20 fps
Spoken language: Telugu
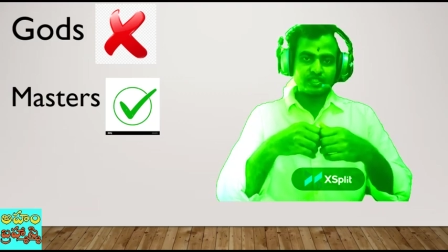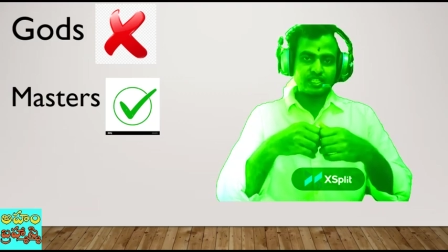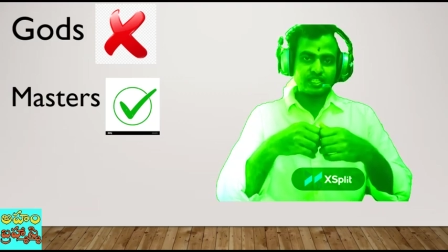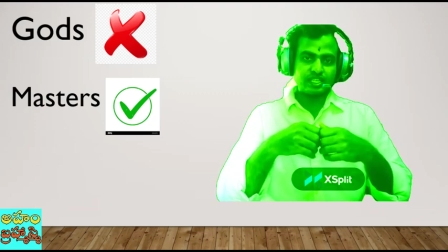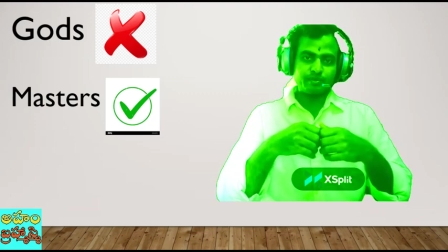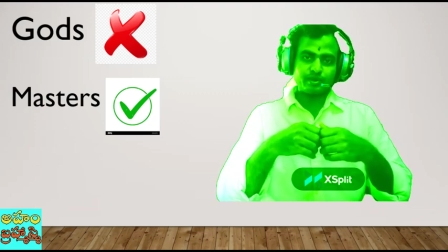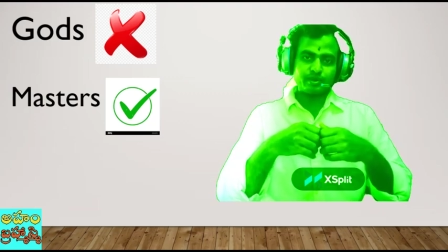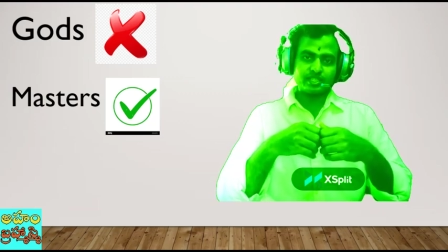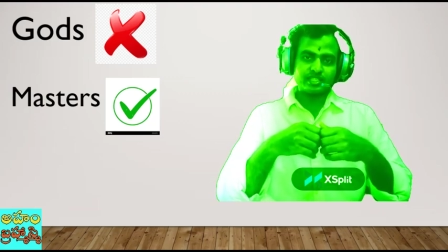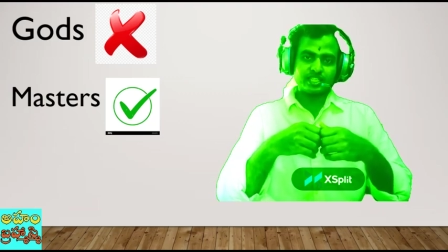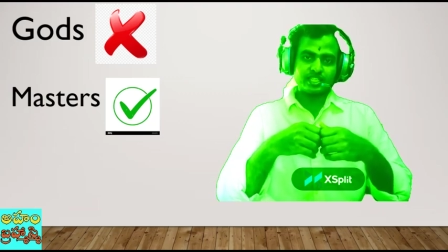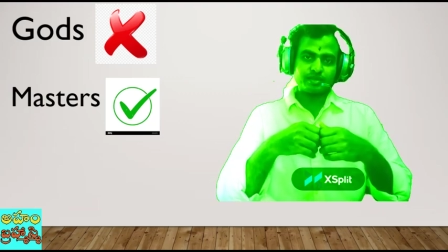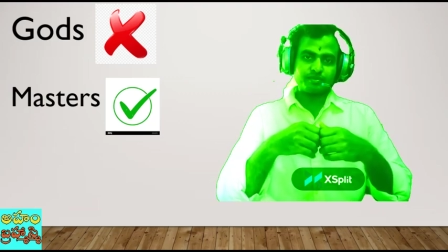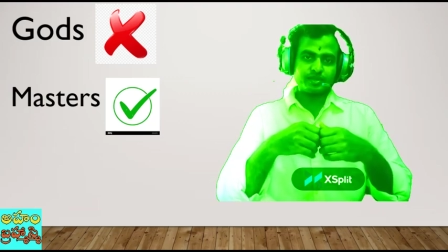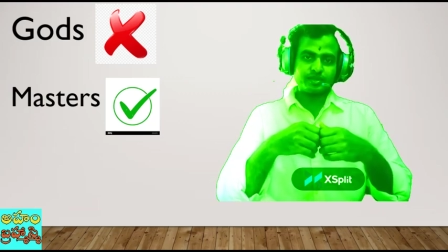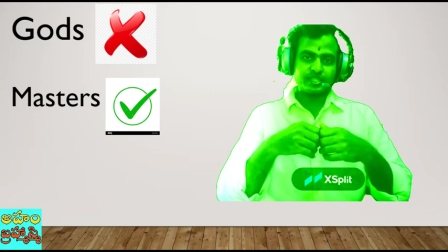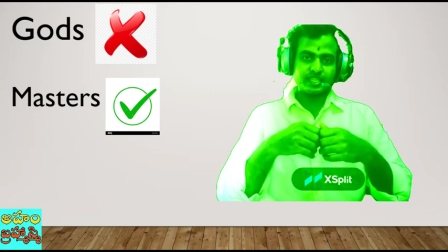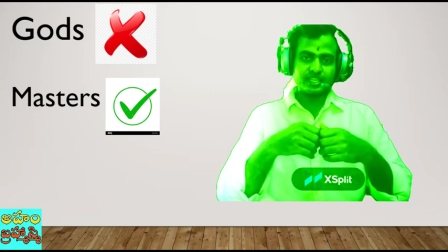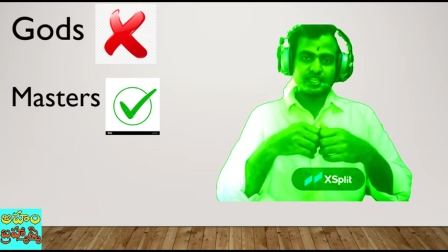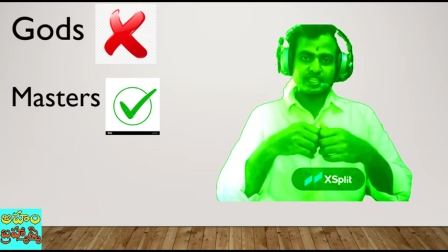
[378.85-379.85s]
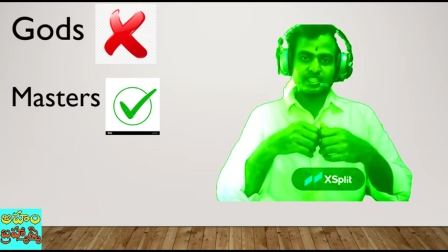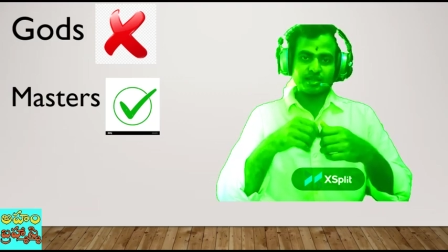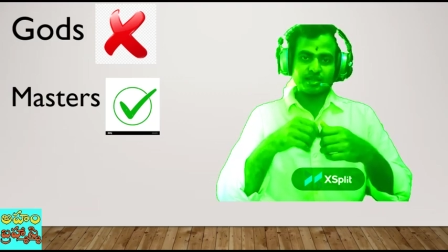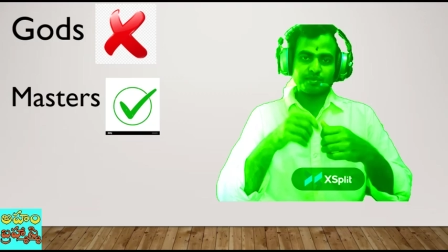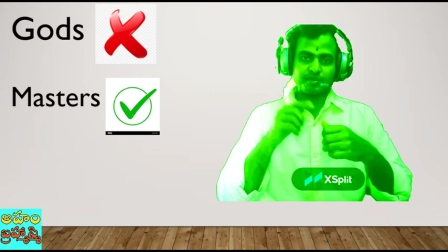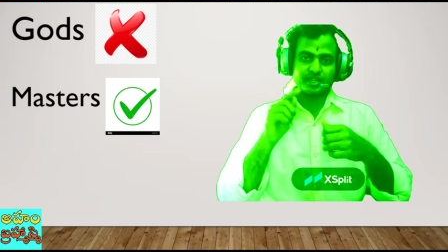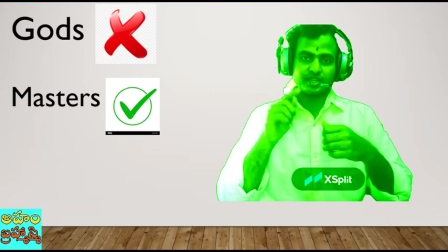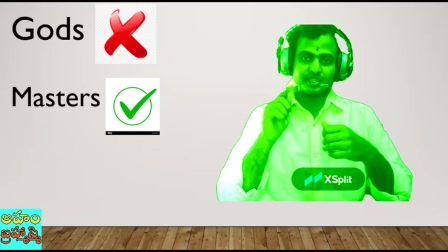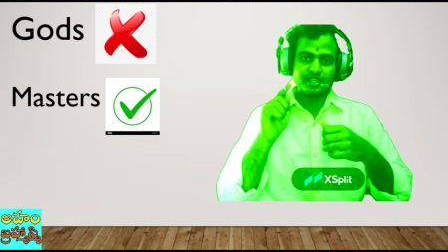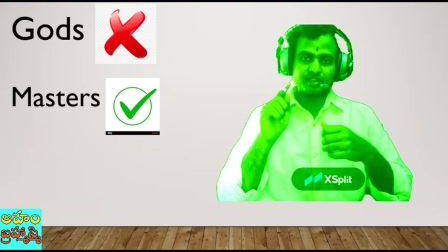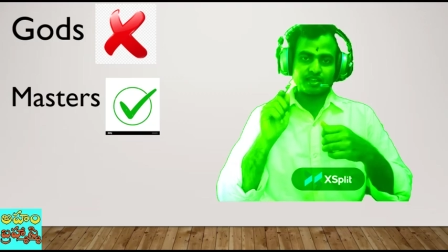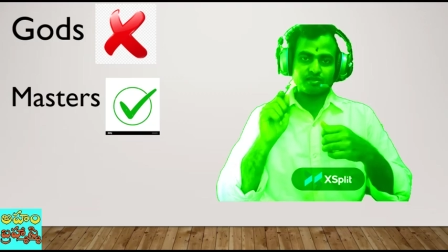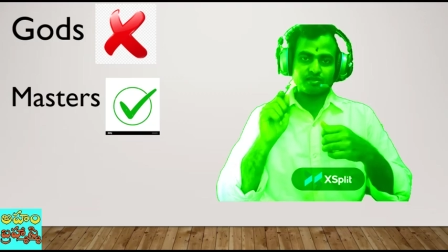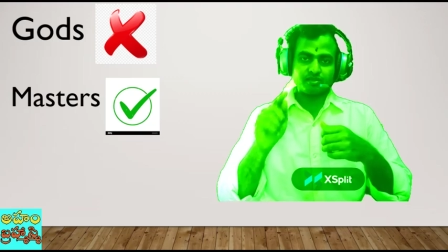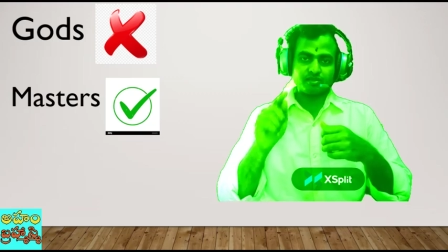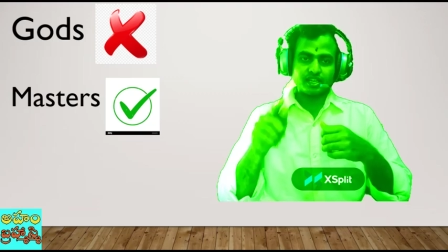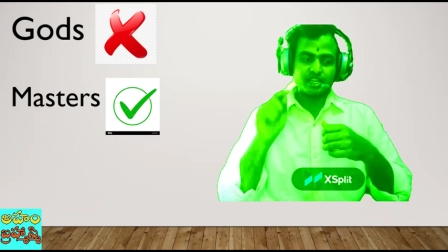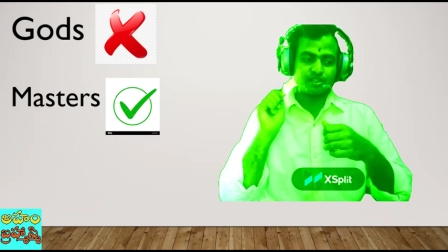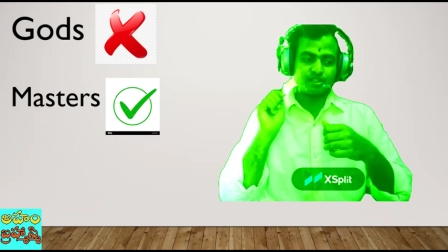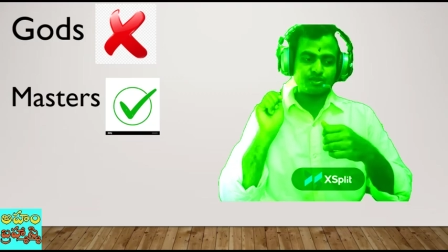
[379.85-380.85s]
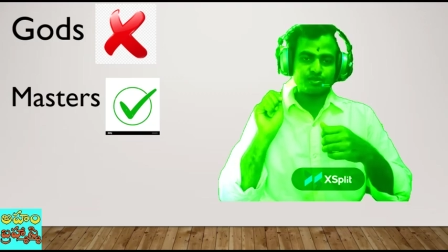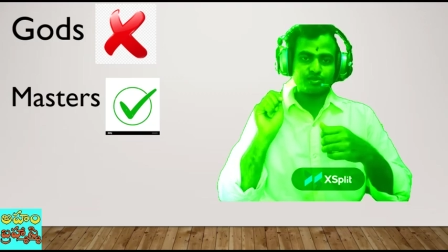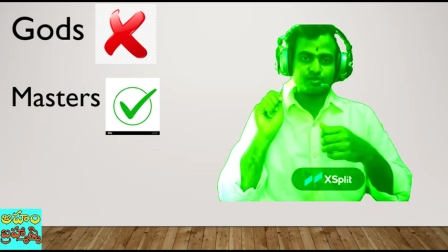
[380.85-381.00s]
ఈ ప్రశ్నకి మీ దగ్గర సమాధానం లేదు